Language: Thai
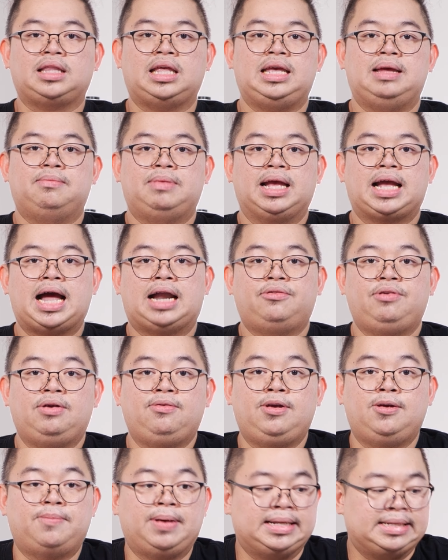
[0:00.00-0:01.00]
ธีมในการรี
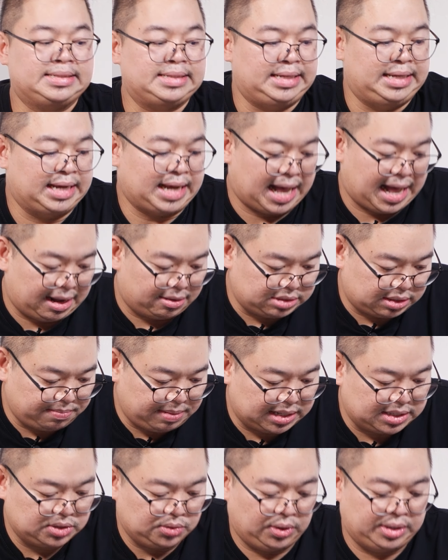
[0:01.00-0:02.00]
วิวเป็นสีขาวซะ
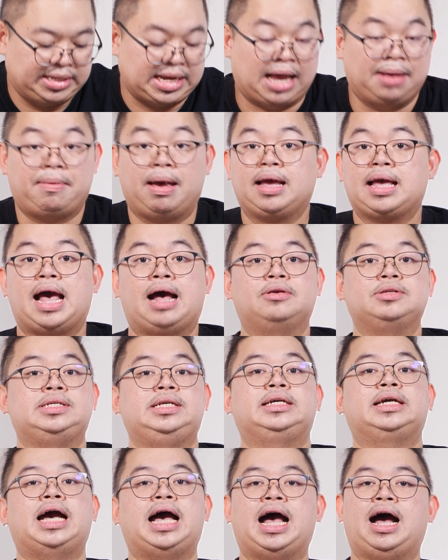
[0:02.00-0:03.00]
เป็นส่วนใหญ่แบ็กกราวด์สี
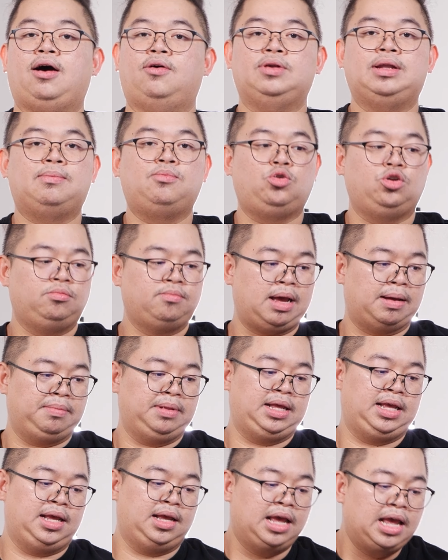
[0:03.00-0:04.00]
ขาวละมุนแบบ
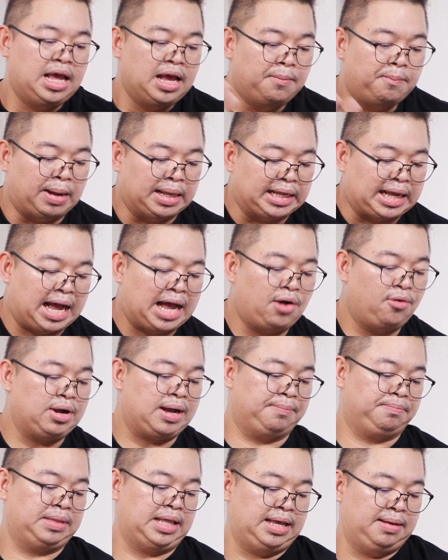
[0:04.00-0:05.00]
นี้มันเข้า
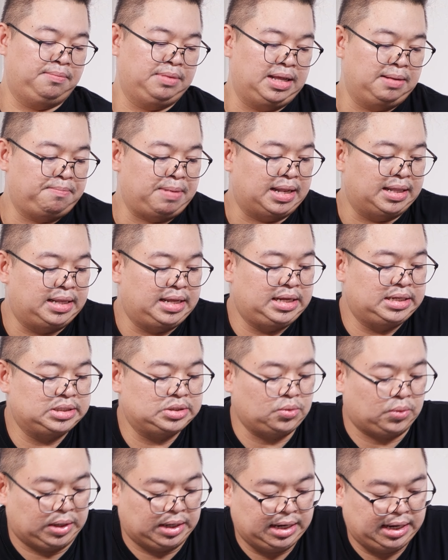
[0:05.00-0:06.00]
กับธีมนี้เป็นที่
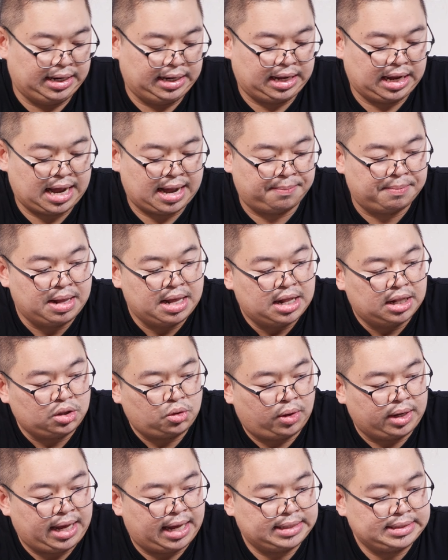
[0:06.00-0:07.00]
สุดเลยนะครับ
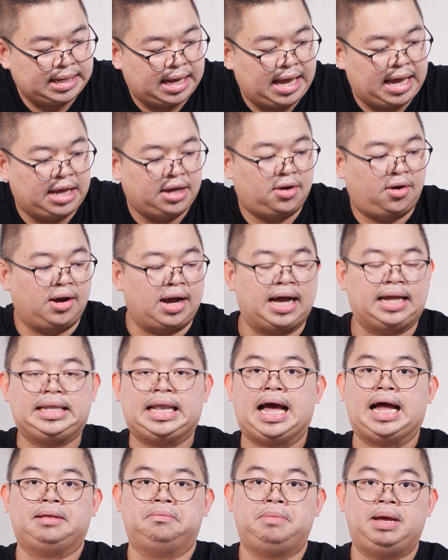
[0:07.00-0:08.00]
ตัวเคสเองก็ข
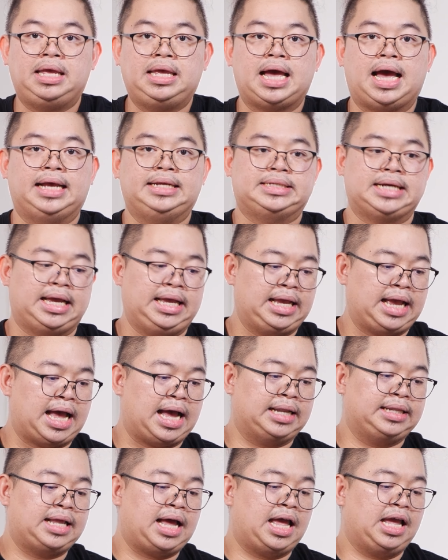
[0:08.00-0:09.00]
นาดไม่ใหญ่ใช้งา
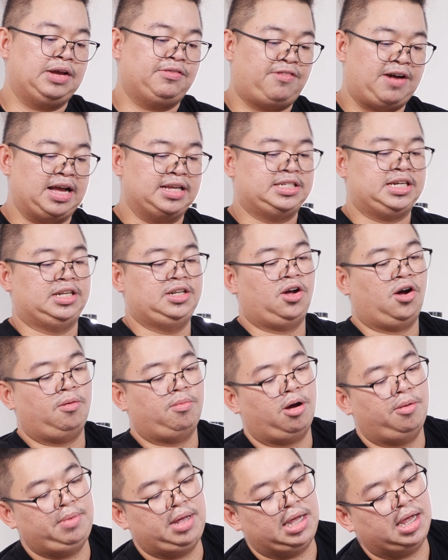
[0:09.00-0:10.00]
นได้ฟังก์ชันนอล
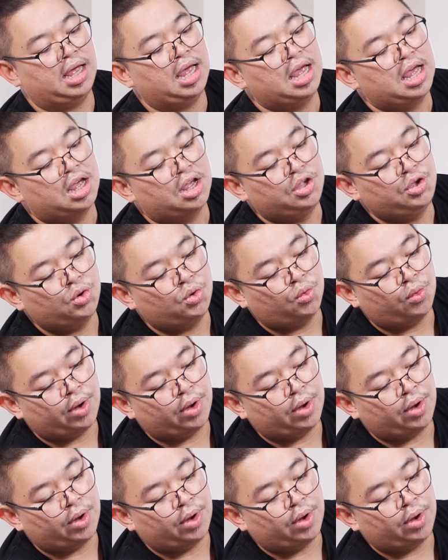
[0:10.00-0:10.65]
เพราะมี ยู